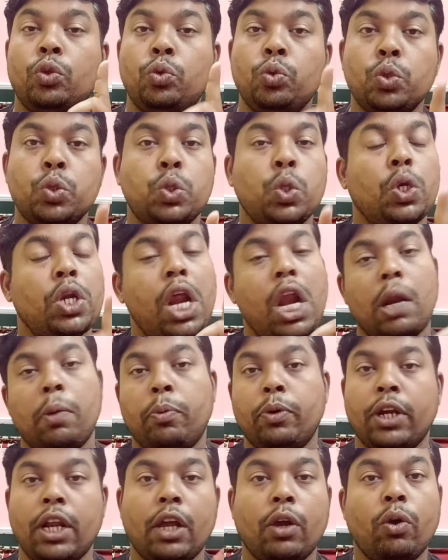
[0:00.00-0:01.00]
দুশো
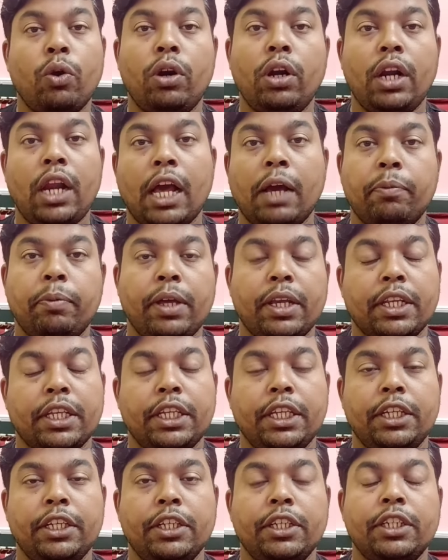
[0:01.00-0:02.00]
নিরানব্বই টাকা করে লাগবে আর
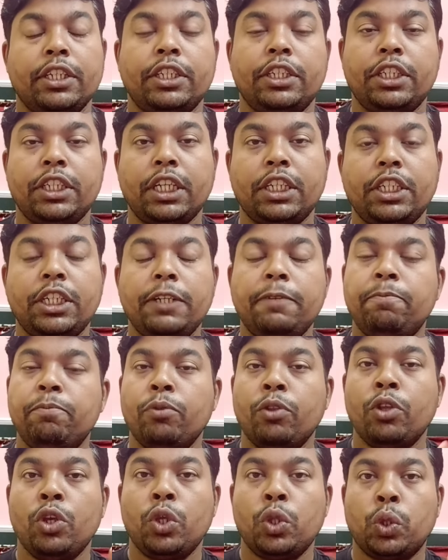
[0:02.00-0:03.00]
কি ঠিক আছে
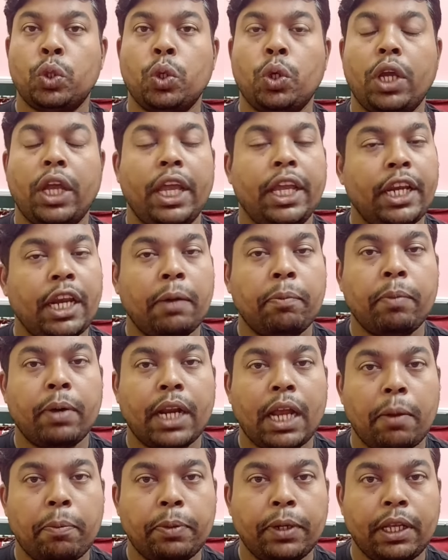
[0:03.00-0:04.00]
তো এই
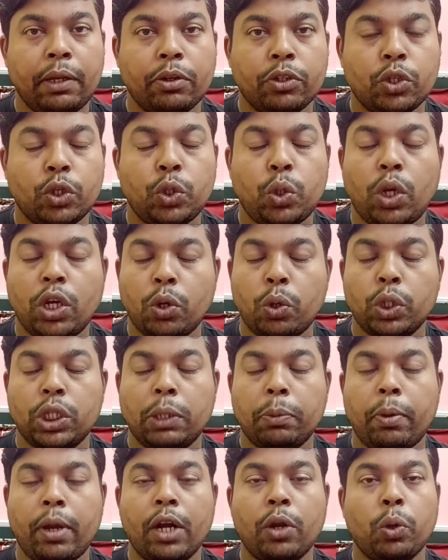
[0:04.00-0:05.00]
নাম্বারে আপনি আমার সঙ্গে যোগাযোগ
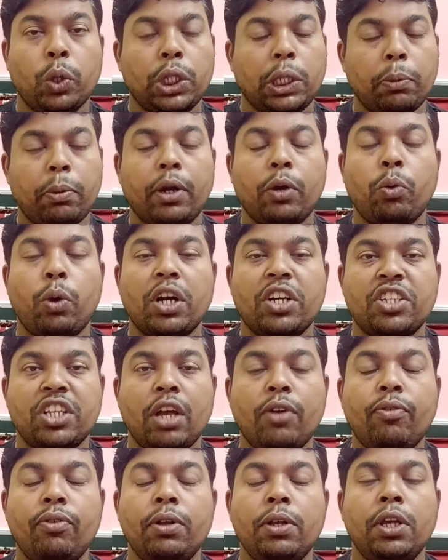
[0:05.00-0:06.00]
করতে পারেন করতে পারেন
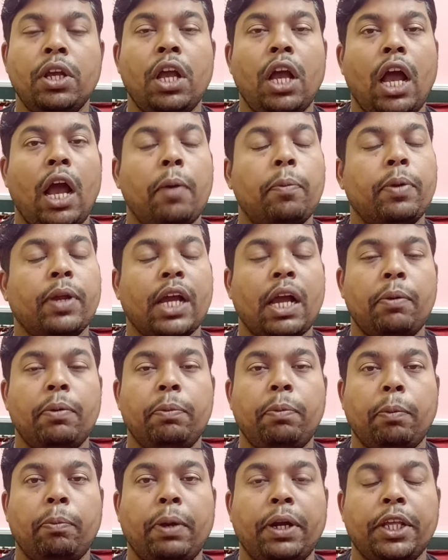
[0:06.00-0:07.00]
হোয়াটসঅ্যাপ আপনাকে আমি
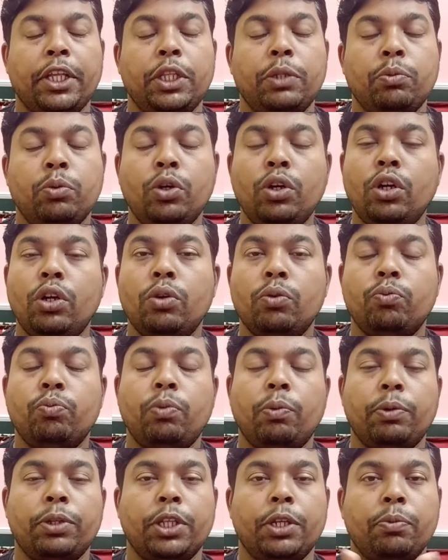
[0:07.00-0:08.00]
পাঠিয়ে দেবো
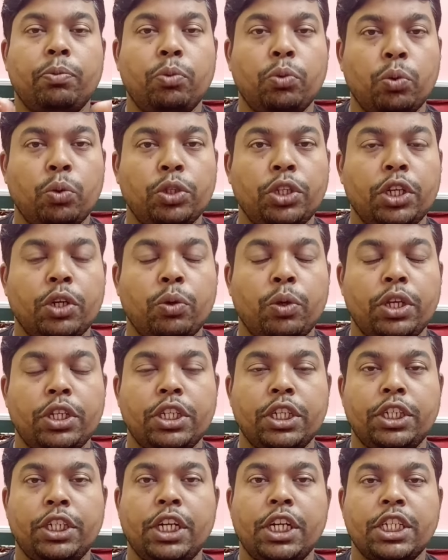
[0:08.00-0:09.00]
তোমাদের পুরো যে
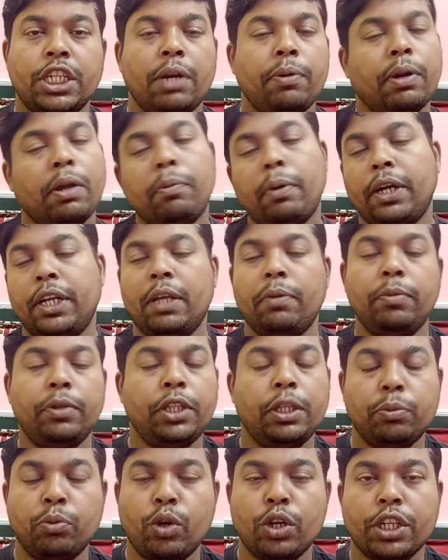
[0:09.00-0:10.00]
রয়েছে ডিটেলসটা আপনাকে পাঠিয়ে আমি
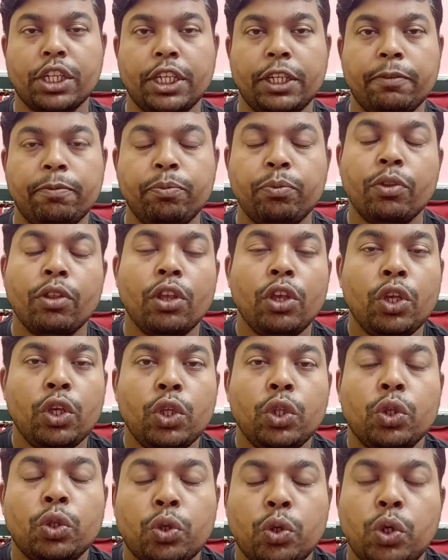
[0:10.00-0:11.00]
দেবো আর কি
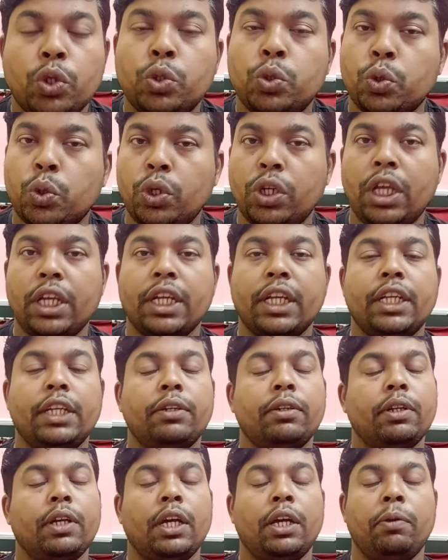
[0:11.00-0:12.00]
চলো শুরু করি
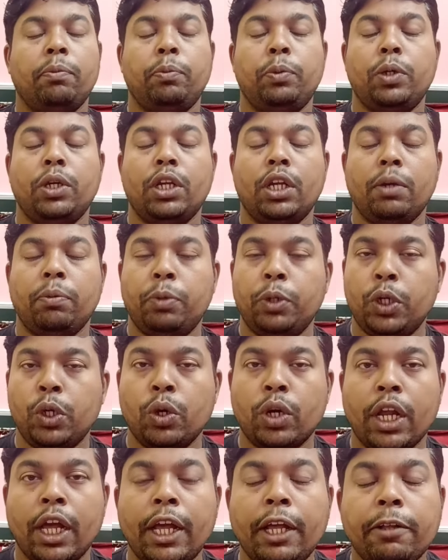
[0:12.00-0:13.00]
আজকের
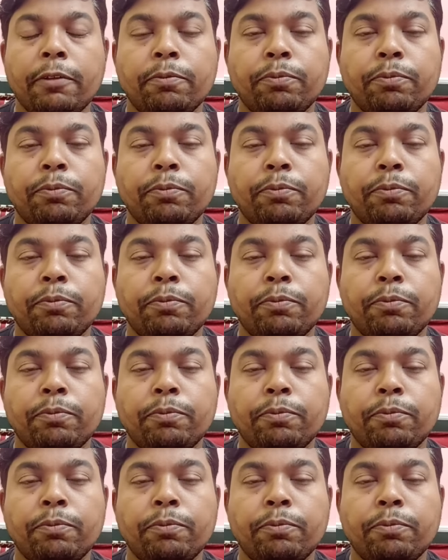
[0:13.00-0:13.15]
ভিডিওটা